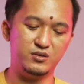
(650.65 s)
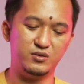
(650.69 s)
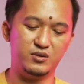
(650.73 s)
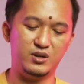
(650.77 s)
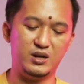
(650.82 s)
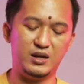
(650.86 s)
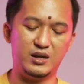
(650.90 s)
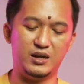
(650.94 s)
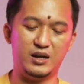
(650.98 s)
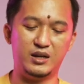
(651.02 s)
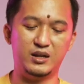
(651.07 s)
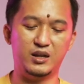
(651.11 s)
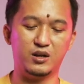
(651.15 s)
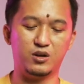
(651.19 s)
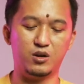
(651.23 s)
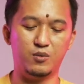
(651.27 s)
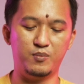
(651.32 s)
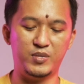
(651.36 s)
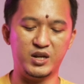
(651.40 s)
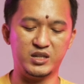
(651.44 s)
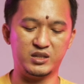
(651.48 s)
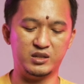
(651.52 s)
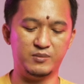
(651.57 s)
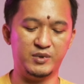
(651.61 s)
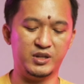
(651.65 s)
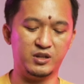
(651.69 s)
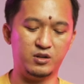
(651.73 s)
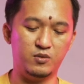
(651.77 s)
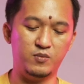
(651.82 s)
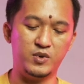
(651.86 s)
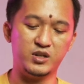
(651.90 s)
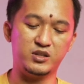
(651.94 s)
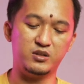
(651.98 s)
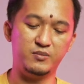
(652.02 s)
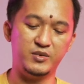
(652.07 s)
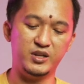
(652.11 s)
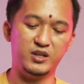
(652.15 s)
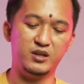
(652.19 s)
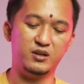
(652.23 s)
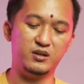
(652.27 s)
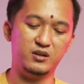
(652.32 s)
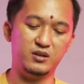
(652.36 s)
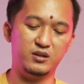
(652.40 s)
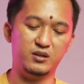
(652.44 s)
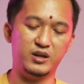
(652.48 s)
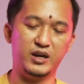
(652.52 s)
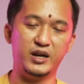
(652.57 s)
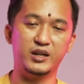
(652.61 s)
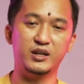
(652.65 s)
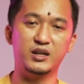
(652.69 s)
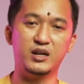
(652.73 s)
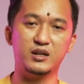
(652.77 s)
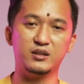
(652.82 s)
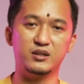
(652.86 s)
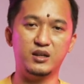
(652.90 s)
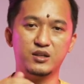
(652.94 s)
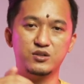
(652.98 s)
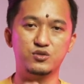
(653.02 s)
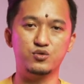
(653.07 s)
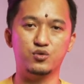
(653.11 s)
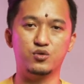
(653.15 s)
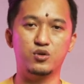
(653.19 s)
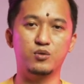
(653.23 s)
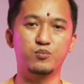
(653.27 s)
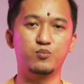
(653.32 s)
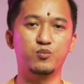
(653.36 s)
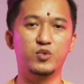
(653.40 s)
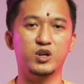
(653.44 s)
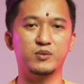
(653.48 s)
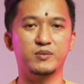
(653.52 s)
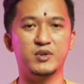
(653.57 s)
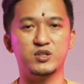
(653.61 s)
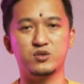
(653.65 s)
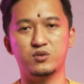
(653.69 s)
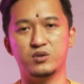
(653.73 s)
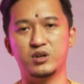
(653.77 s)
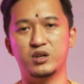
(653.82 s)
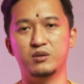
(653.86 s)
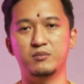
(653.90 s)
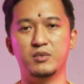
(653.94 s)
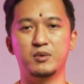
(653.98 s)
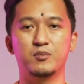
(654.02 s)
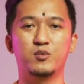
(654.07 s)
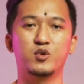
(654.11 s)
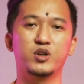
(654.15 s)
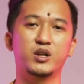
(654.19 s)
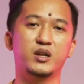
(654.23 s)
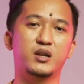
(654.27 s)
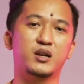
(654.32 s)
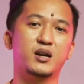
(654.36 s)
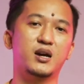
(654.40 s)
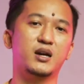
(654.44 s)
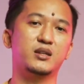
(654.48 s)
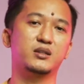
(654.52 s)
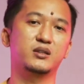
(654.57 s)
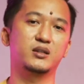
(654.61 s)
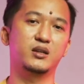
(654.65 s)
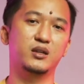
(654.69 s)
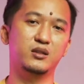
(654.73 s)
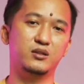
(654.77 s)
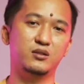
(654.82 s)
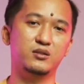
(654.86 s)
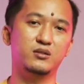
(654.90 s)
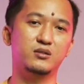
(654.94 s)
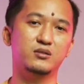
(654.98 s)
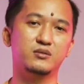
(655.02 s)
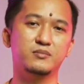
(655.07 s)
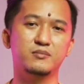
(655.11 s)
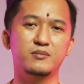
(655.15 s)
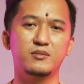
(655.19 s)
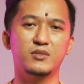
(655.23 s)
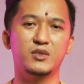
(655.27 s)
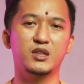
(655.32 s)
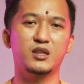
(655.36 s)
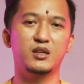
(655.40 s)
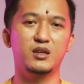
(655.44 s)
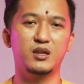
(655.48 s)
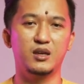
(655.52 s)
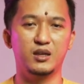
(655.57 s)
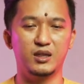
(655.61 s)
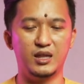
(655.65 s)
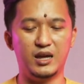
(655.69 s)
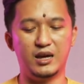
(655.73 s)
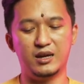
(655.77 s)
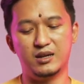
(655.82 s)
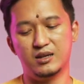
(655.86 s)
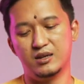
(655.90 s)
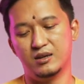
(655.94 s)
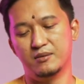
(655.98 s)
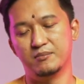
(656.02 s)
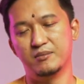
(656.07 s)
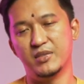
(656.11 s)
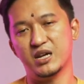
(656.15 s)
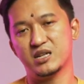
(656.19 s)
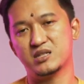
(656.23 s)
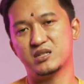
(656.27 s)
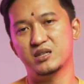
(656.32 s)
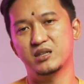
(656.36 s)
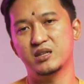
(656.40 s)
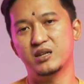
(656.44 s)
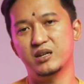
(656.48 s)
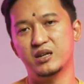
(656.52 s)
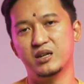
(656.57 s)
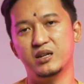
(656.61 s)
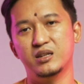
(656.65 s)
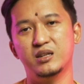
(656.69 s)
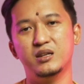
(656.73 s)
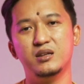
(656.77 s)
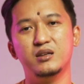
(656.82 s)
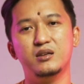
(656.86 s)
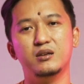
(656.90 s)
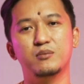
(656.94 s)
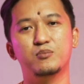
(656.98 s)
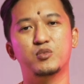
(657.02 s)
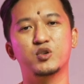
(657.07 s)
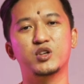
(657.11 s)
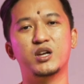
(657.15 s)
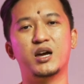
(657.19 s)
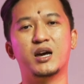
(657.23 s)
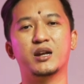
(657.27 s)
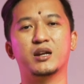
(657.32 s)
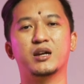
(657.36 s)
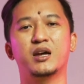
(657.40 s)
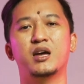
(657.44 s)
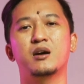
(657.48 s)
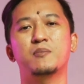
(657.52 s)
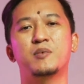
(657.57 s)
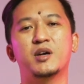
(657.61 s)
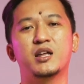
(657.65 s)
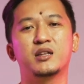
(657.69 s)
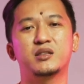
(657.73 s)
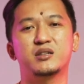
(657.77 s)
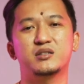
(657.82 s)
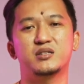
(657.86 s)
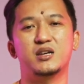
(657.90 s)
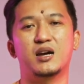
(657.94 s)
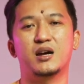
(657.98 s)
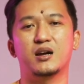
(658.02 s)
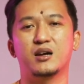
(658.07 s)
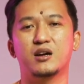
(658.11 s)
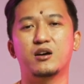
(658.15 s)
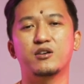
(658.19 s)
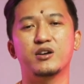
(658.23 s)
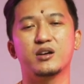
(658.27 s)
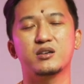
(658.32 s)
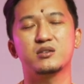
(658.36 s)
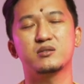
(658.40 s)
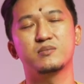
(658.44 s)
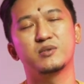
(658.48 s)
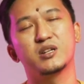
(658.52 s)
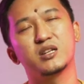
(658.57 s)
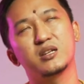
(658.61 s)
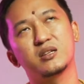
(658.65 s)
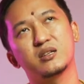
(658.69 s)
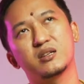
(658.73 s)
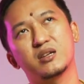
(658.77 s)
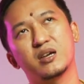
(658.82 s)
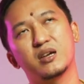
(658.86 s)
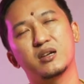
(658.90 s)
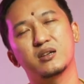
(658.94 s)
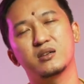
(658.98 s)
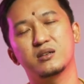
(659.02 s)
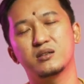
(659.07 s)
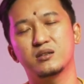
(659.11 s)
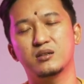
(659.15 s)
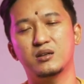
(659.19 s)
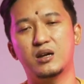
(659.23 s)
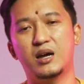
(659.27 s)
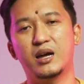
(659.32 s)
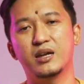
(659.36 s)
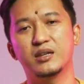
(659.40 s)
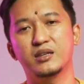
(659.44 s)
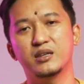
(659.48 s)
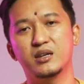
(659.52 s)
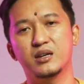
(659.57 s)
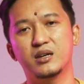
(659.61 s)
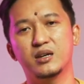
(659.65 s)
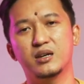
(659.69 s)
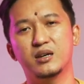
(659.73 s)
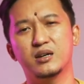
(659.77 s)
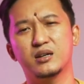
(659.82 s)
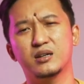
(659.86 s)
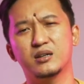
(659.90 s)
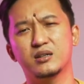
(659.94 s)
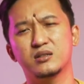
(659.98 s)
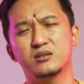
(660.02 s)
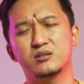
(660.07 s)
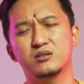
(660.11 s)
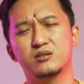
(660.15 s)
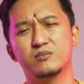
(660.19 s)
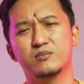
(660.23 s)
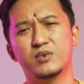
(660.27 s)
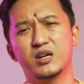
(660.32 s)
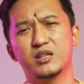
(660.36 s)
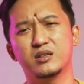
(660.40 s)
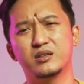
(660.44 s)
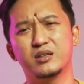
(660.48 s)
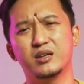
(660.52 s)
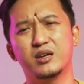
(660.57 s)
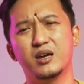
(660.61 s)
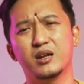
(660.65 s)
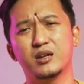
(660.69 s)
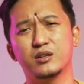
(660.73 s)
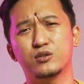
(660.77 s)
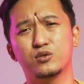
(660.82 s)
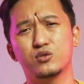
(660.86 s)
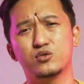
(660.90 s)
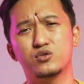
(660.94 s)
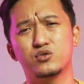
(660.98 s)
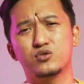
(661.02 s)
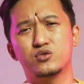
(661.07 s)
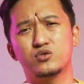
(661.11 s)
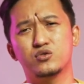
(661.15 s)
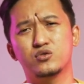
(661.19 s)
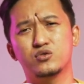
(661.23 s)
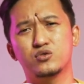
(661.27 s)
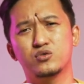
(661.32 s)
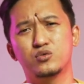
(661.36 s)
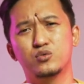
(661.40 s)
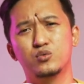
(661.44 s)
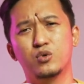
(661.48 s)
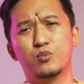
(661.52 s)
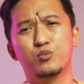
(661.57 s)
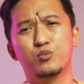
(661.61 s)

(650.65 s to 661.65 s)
juga ada kompartemen-kompartemen yang enak dan cukup buat masukin memory card gitu. Nah, Mac sendiri ini punya harga yang paling terjangkau ya. Sebenarnya kayak hanya cuman 320